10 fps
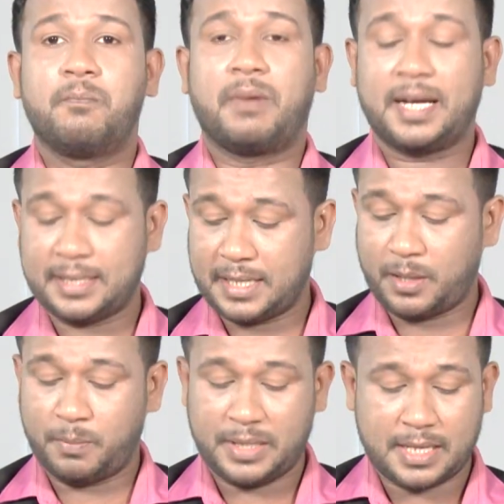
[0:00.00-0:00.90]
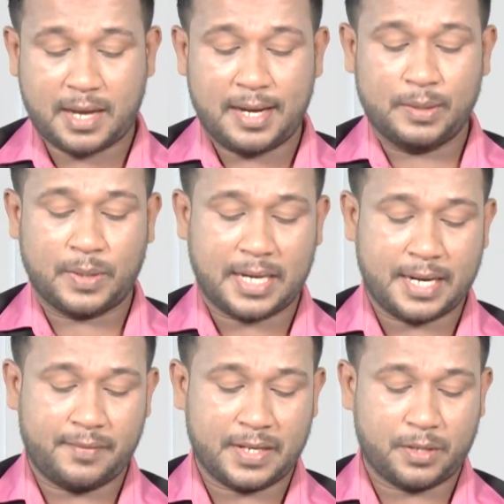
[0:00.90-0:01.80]
மலர்ந்திருக்கும் இந்த நாள் உங்கள்
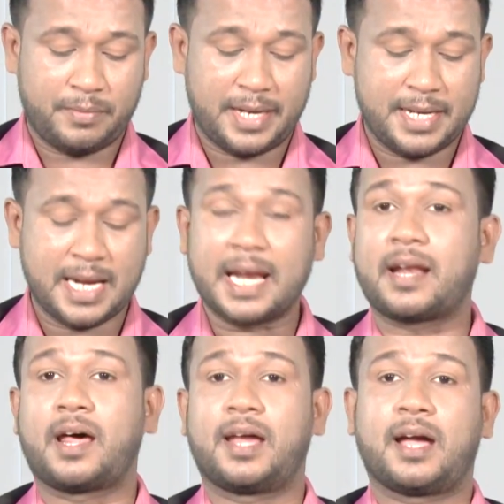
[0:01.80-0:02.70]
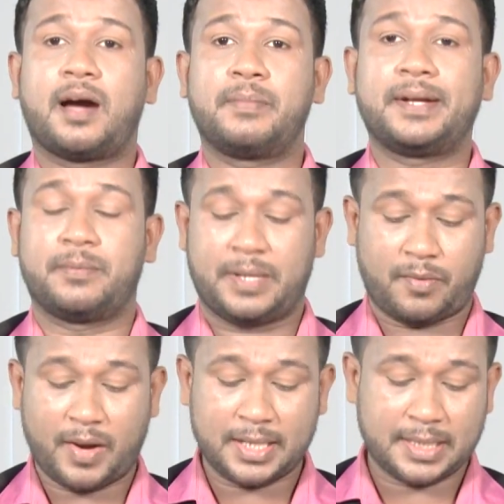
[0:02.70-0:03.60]
அனைவருக்கும் இனிய நன்னாளாக அமையட்டும் என்ற
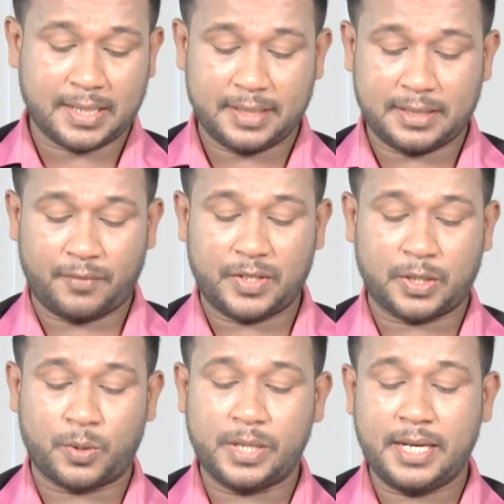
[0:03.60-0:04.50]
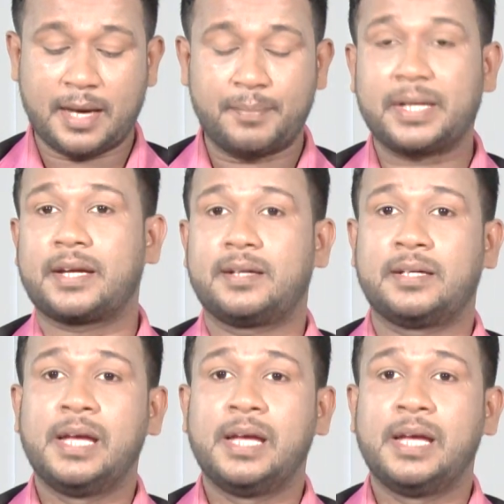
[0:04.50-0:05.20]
வாழ்த்துக்களை தெரிவித்துக் கொண்டு நாம் இன்றைய